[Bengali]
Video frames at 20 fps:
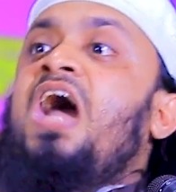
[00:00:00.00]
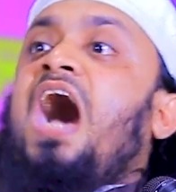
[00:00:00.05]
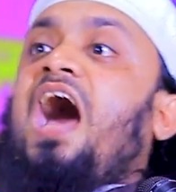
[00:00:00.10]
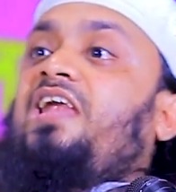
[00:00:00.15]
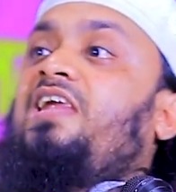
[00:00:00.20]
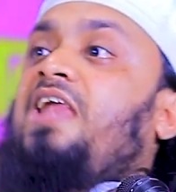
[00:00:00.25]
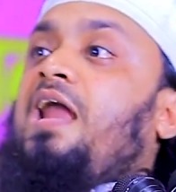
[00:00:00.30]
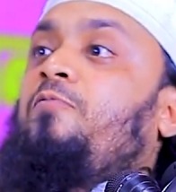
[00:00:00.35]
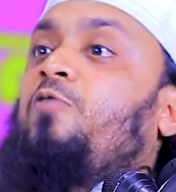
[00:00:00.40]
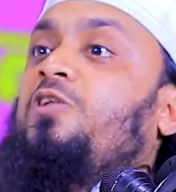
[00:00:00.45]

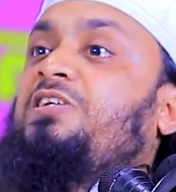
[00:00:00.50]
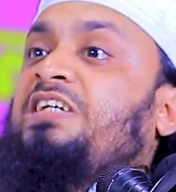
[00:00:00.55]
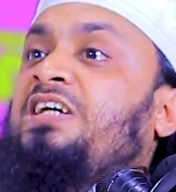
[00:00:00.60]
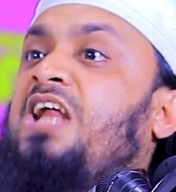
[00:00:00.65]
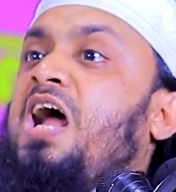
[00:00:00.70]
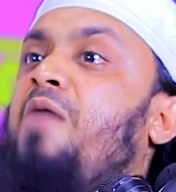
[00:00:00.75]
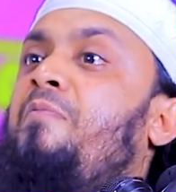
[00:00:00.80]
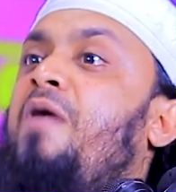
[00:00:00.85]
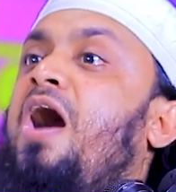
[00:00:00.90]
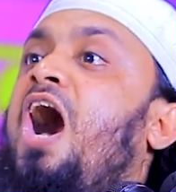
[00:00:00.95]
আল্লাহ বলছেন
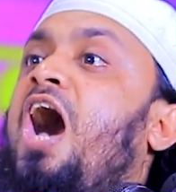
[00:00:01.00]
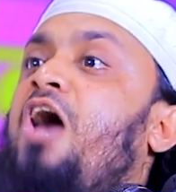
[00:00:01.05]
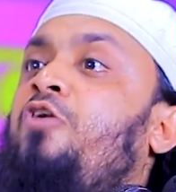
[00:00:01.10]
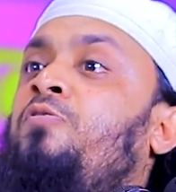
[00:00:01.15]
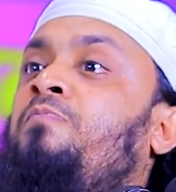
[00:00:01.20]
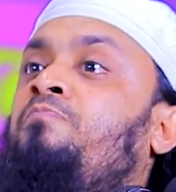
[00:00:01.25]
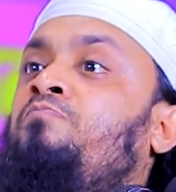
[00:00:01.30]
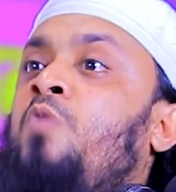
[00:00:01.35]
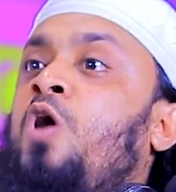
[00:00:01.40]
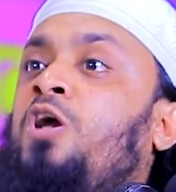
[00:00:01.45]
আমার
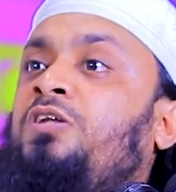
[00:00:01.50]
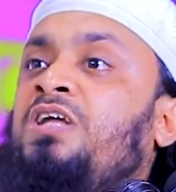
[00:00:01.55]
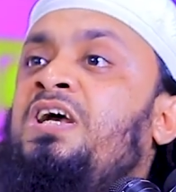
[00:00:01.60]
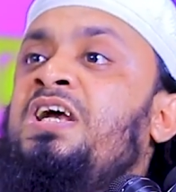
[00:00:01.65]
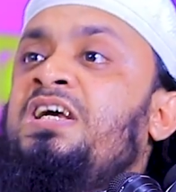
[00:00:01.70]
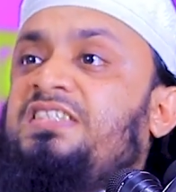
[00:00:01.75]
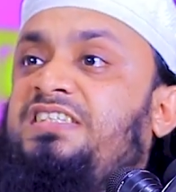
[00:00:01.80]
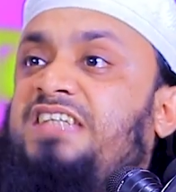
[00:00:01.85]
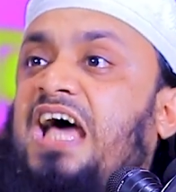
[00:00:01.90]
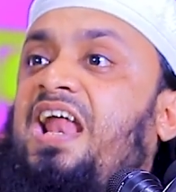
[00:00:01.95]
উম্মত
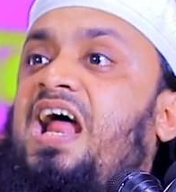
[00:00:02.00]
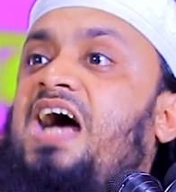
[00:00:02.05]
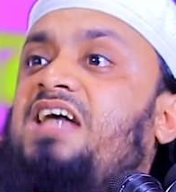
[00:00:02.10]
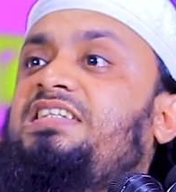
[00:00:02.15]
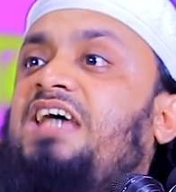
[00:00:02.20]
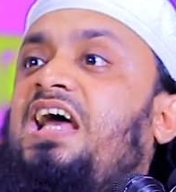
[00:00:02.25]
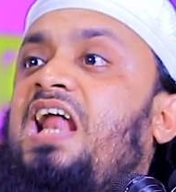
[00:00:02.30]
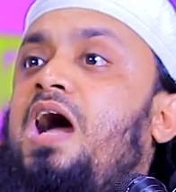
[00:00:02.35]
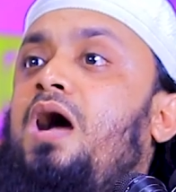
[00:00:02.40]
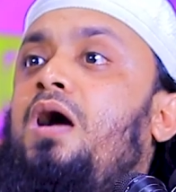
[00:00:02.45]
যারা
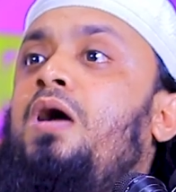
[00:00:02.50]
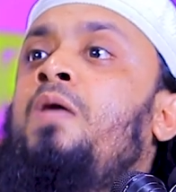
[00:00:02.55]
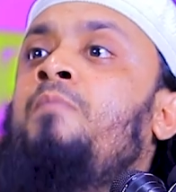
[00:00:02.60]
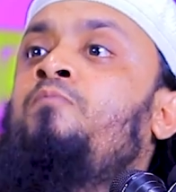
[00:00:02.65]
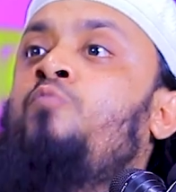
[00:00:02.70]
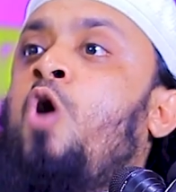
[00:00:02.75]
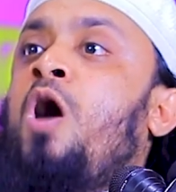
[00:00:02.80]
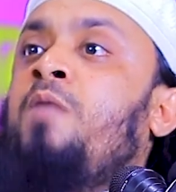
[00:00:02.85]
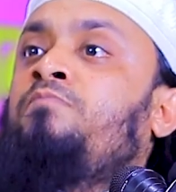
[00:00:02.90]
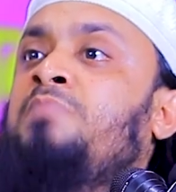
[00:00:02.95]
যারা
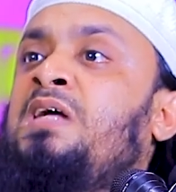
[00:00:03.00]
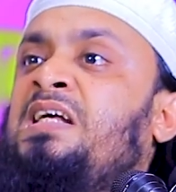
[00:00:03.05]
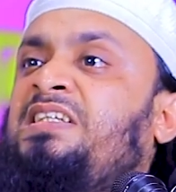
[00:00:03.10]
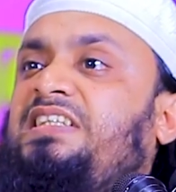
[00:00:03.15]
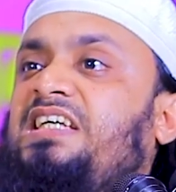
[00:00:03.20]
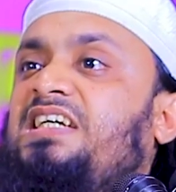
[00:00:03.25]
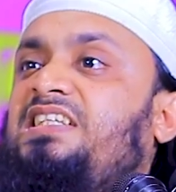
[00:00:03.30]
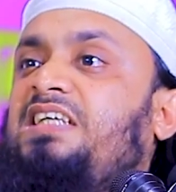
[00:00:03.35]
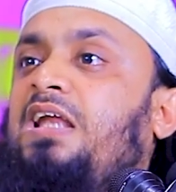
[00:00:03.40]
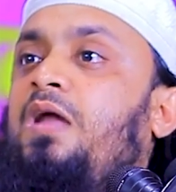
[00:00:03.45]
মোহাম্মদ
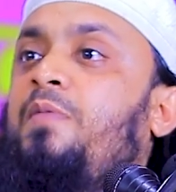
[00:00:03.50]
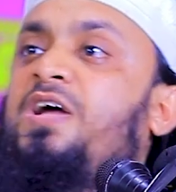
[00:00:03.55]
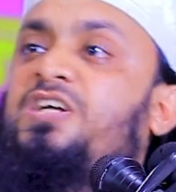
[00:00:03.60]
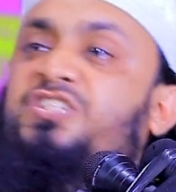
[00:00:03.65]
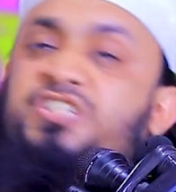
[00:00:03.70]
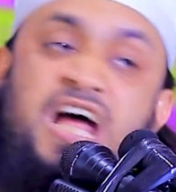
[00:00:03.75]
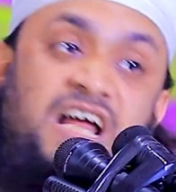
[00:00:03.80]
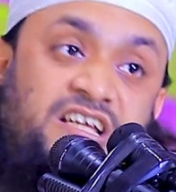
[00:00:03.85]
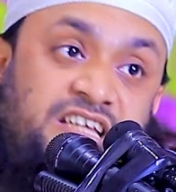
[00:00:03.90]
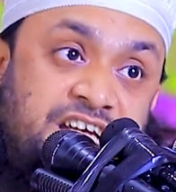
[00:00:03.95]
সাল্লামের
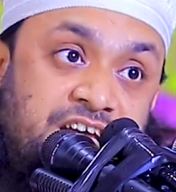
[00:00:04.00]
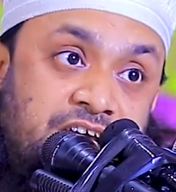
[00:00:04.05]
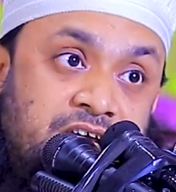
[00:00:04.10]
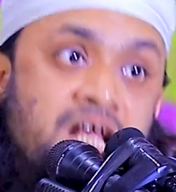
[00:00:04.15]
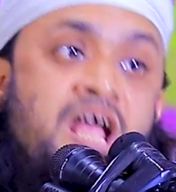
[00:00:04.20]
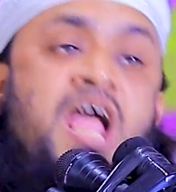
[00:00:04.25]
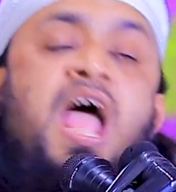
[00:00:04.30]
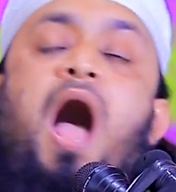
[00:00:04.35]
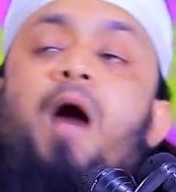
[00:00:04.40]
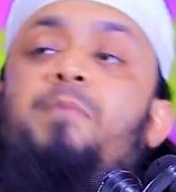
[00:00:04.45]
সাথী
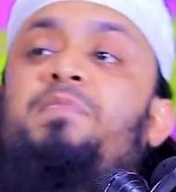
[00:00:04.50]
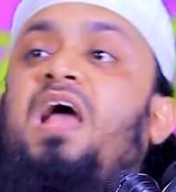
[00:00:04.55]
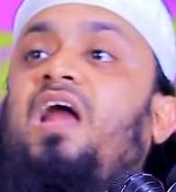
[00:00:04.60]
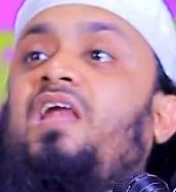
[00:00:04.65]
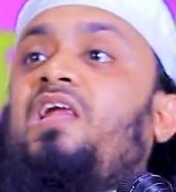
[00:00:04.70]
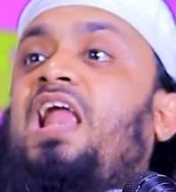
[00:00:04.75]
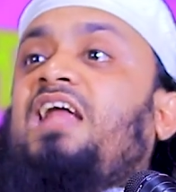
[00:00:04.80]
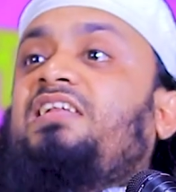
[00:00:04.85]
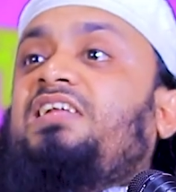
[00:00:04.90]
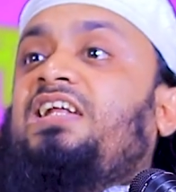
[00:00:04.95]
আমি
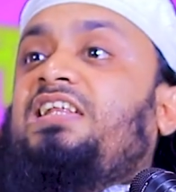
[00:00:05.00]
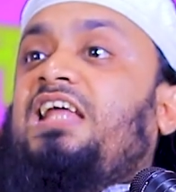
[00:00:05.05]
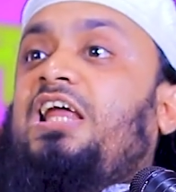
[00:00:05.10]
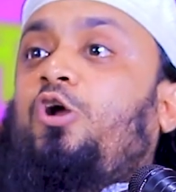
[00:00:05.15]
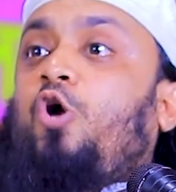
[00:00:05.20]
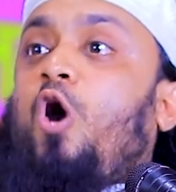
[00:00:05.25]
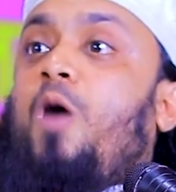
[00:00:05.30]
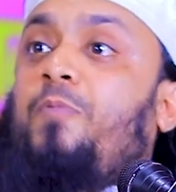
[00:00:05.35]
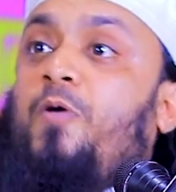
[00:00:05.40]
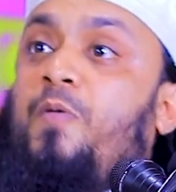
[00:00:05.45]
আল্লাহ
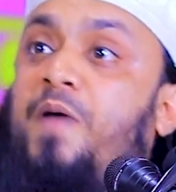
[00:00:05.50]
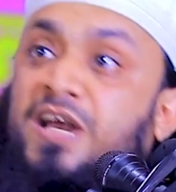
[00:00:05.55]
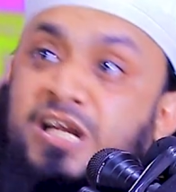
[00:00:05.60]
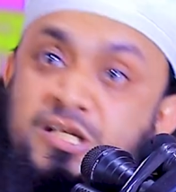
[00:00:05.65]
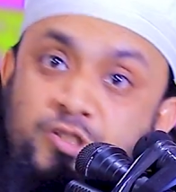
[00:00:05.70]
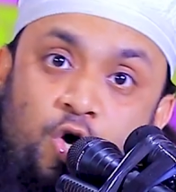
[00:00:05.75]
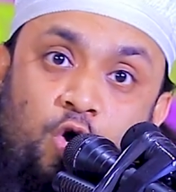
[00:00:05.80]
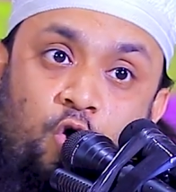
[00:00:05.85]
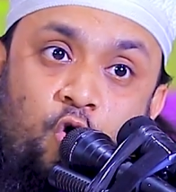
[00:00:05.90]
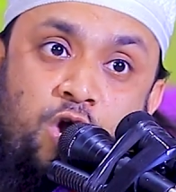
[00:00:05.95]
তাদেরকে
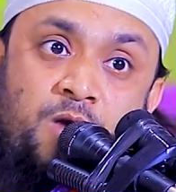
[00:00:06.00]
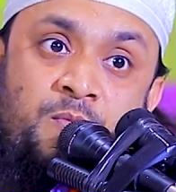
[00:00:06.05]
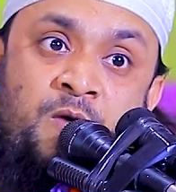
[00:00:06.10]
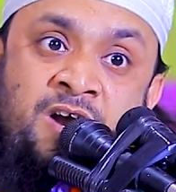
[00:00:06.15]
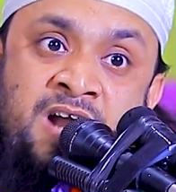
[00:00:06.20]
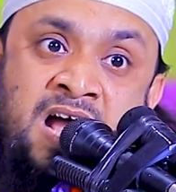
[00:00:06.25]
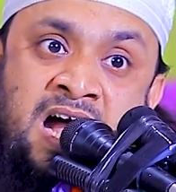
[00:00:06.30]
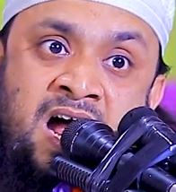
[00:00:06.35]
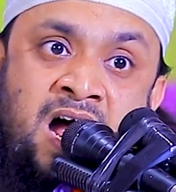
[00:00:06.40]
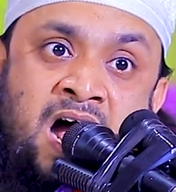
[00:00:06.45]
অপমানিত করব
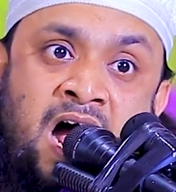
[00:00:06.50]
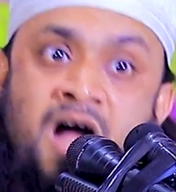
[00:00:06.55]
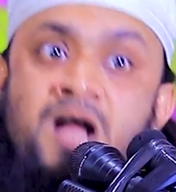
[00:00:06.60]
না